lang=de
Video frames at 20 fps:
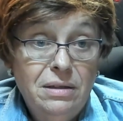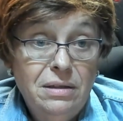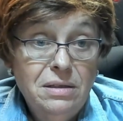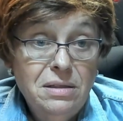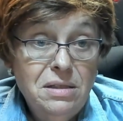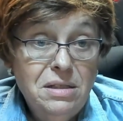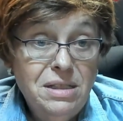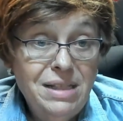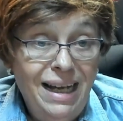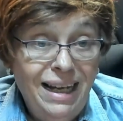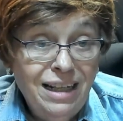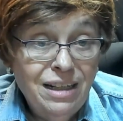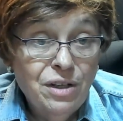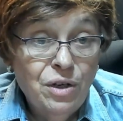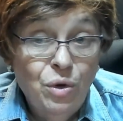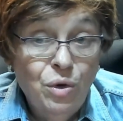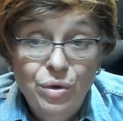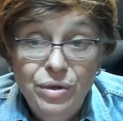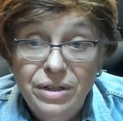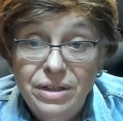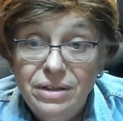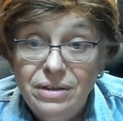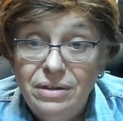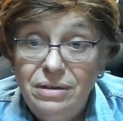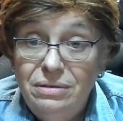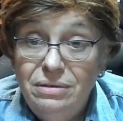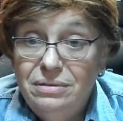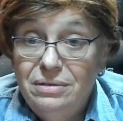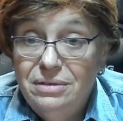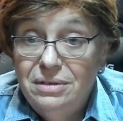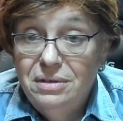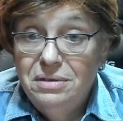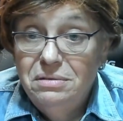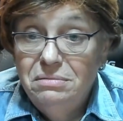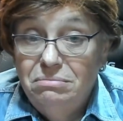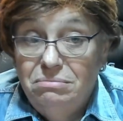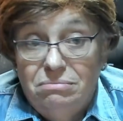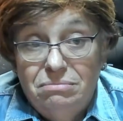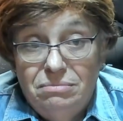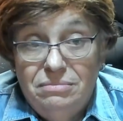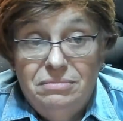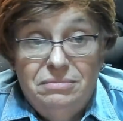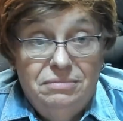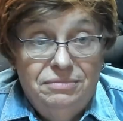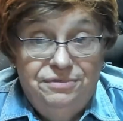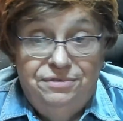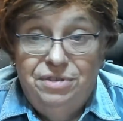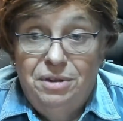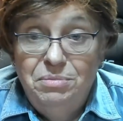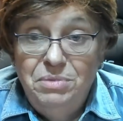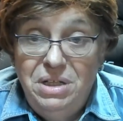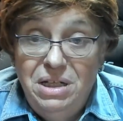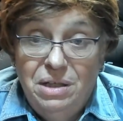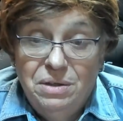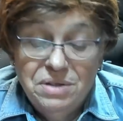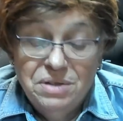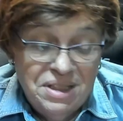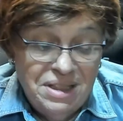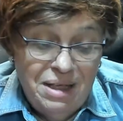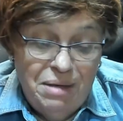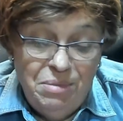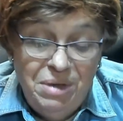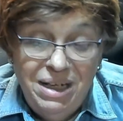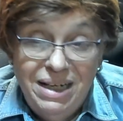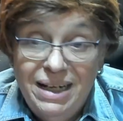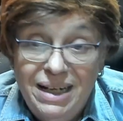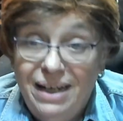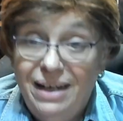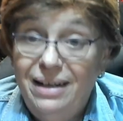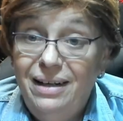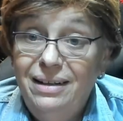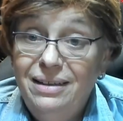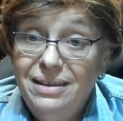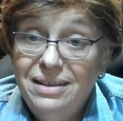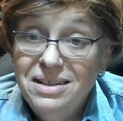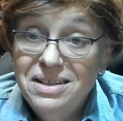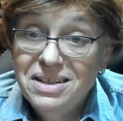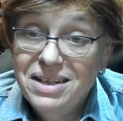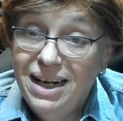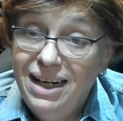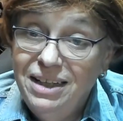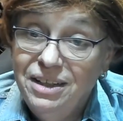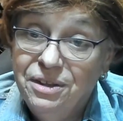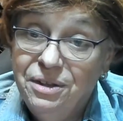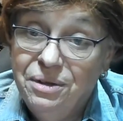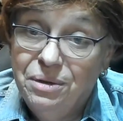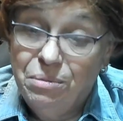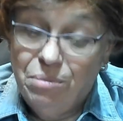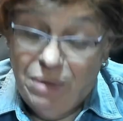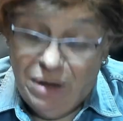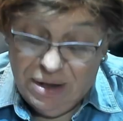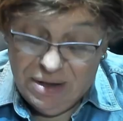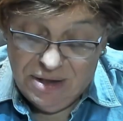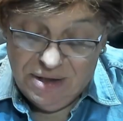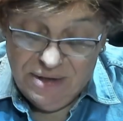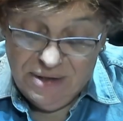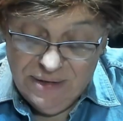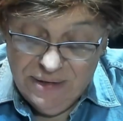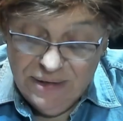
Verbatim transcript: Sachkunde von mir aus Seminar teilgenommen hat.